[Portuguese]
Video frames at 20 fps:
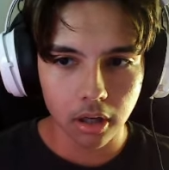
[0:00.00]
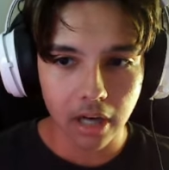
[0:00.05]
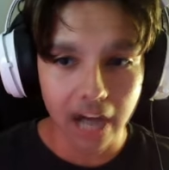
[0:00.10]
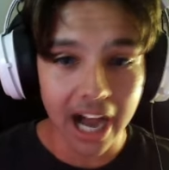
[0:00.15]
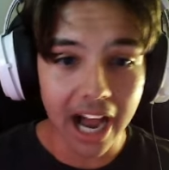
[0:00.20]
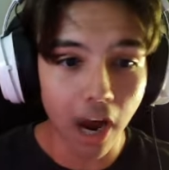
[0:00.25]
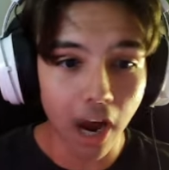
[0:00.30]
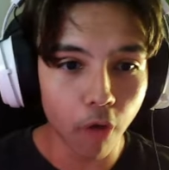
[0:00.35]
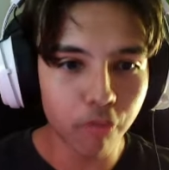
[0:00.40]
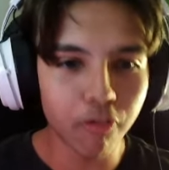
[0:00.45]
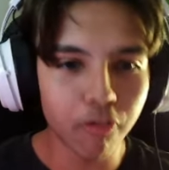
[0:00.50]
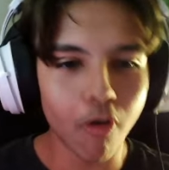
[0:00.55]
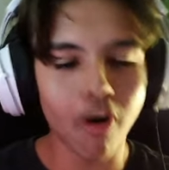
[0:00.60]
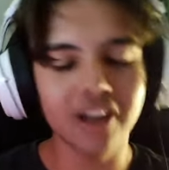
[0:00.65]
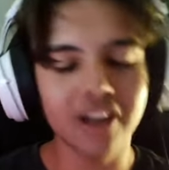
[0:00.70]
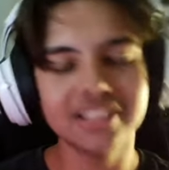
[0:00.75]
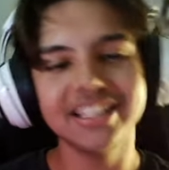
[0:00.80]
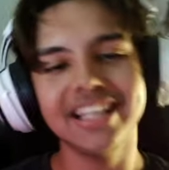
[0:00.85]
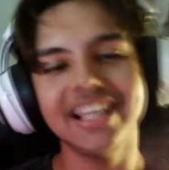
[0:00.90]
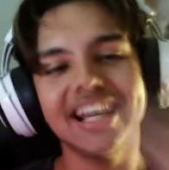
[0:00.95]
Ah, o
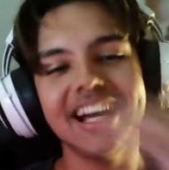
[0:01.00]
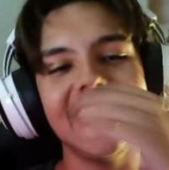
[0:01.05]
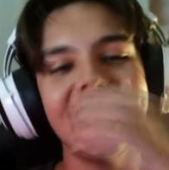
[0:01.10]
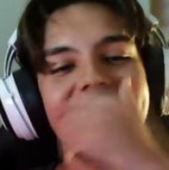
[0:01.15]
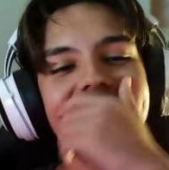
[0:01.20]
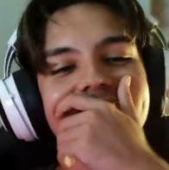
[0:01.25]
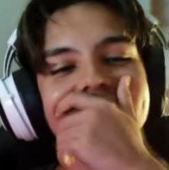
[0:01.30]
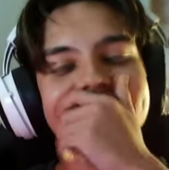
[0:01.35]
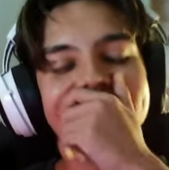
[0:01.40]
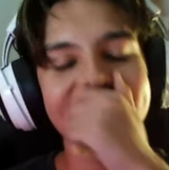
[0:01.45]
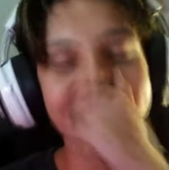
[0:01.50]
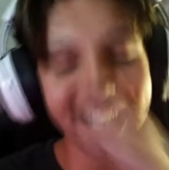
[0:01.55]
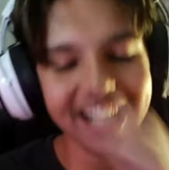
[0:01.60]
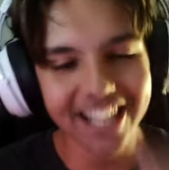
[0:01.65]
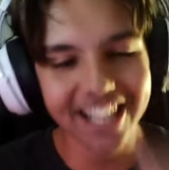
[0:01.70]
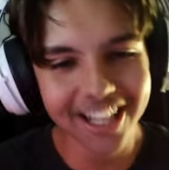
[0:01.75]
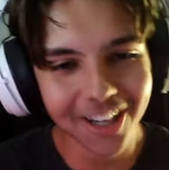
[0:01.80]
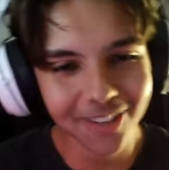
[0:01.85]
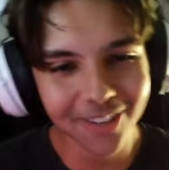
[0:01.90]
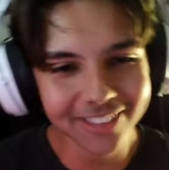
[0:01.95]
Fox, cara.
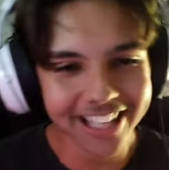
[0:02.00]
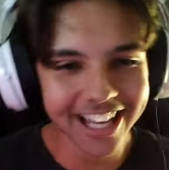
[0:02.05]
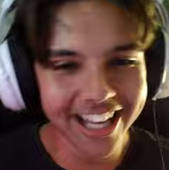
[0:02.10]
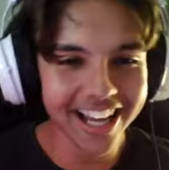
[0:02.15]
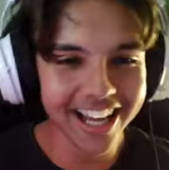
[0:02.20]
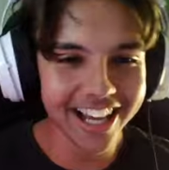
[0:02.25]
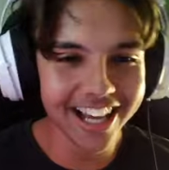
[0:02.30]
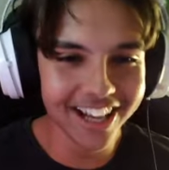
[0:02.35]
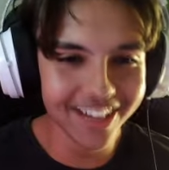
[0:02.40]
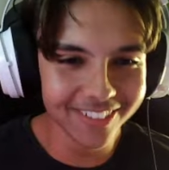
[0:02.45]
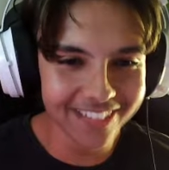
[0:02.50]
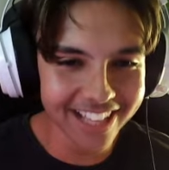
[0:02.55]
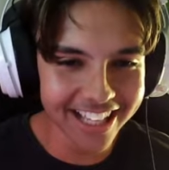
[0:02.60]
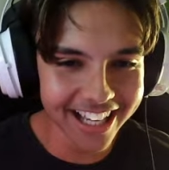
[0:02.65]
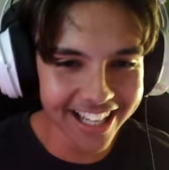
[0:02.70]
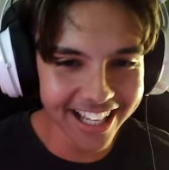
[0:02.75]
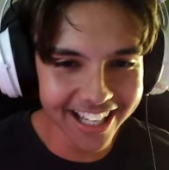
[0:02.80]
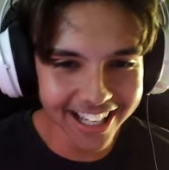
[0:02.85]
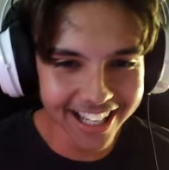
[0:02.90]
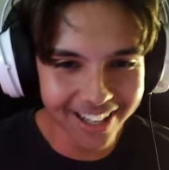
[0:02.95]
Não, não,
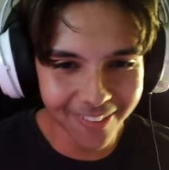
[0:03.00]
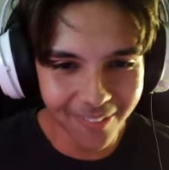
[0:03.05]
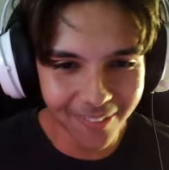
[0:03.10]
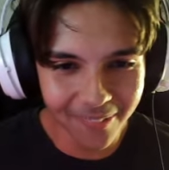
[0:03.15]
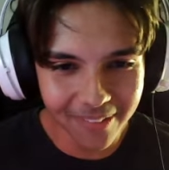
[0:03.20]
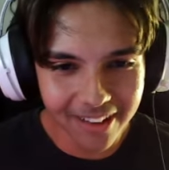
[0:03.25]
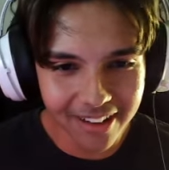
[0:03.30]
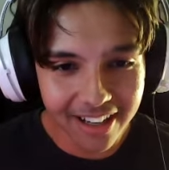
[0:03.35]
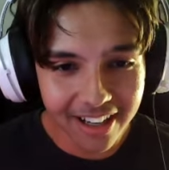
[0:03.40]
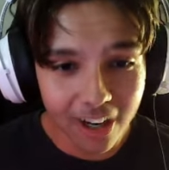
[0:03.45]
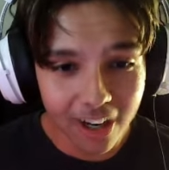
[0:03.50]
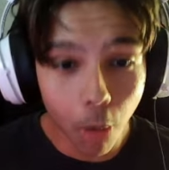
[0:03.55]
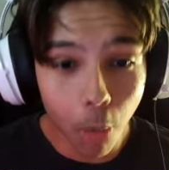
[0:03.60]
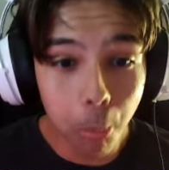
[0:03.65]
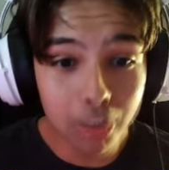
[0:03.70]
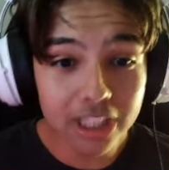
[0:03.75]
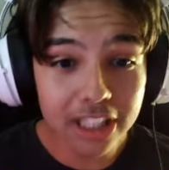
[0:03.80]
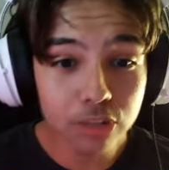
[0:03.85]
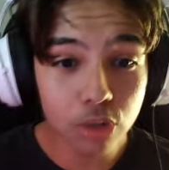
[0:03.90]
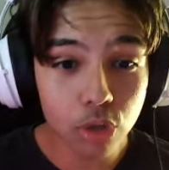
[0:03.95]
não. O
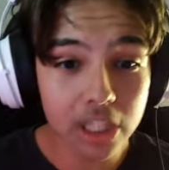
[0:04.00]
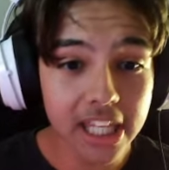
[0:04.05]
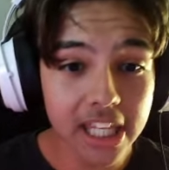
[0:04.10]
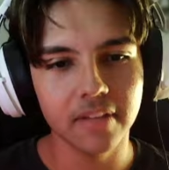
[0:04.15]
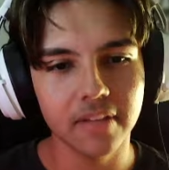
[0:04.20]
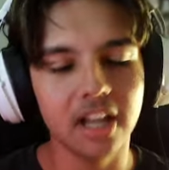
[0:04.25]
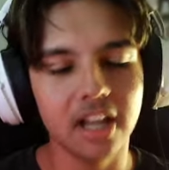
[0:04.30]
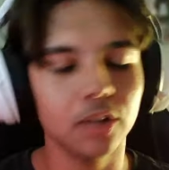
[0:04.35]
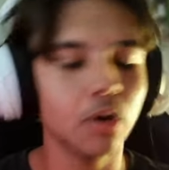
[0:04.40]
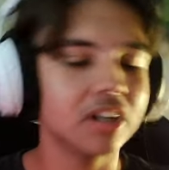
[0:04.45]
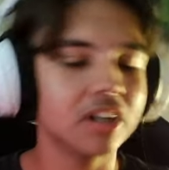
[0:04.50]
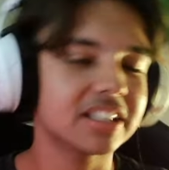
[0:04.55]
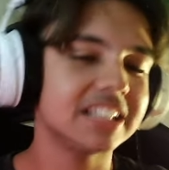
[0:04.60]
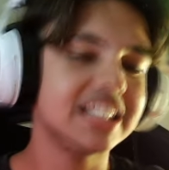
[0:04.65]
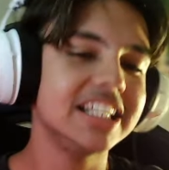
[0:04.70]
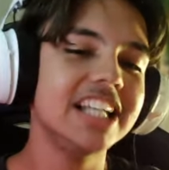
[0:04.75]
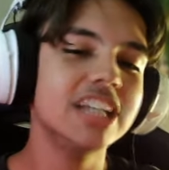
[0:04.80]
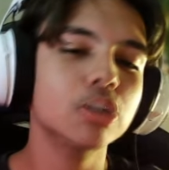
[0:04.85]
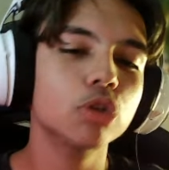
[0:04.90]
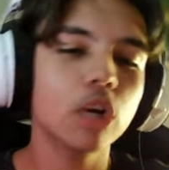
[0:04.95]
Bonnie entrou ali. Nossa,
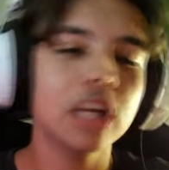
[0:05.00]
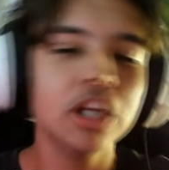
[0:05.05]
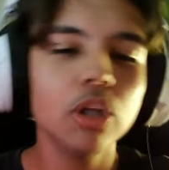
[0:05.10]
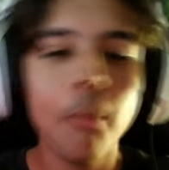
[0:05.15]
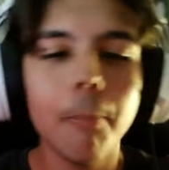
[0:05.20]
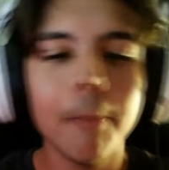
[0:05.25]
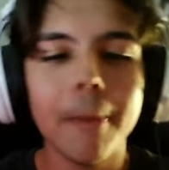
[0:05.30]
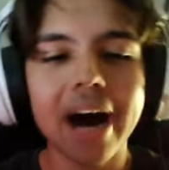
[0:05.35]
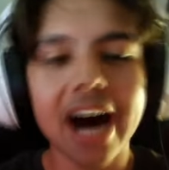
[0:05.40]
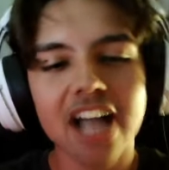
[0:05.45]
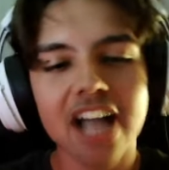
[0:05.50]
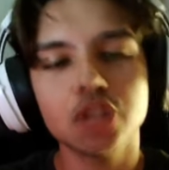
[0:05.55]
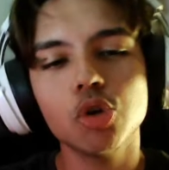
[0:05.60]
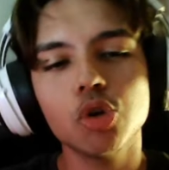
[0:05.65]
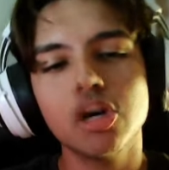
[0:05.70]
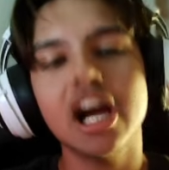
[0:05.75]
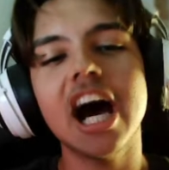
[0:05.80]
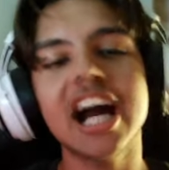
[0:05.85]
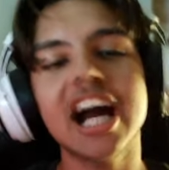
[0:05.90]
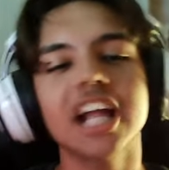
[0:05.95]
gente, eu tô aqui no pátio,
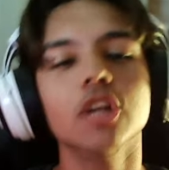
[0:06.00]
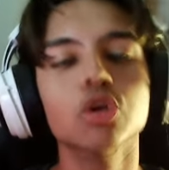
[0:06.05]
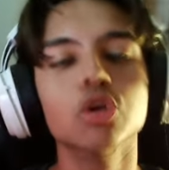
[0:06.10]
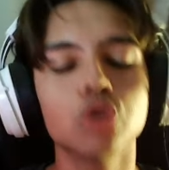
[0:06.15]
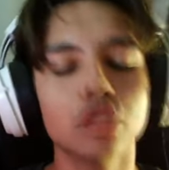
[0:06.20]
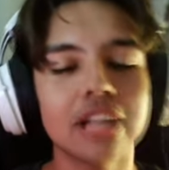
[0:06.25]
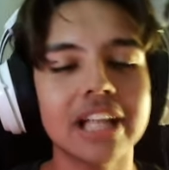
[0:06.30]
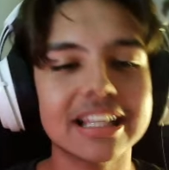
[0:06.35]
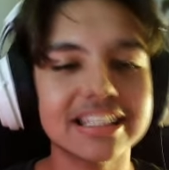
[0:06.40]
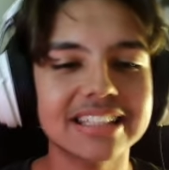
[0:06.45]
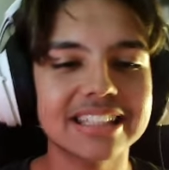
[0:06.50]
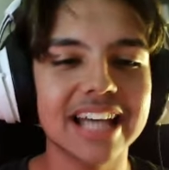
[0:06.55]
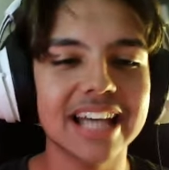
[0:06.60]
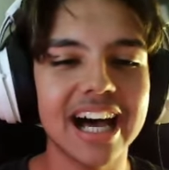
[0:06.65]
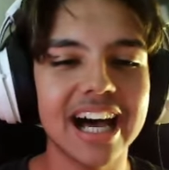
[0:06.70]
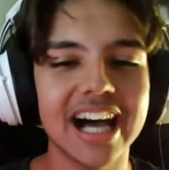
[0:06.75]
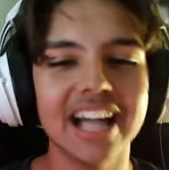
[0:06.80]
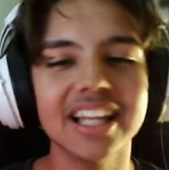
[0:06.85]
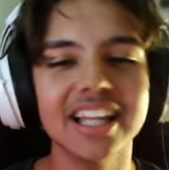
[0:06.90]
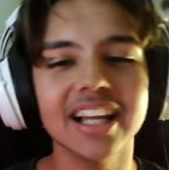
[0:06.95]
cara. Eu não tô na
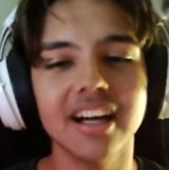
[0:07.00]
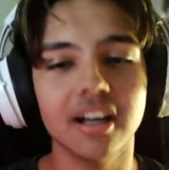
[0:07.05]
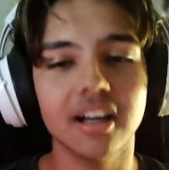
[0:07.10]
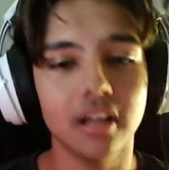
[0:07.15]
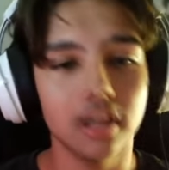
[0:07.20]
sala.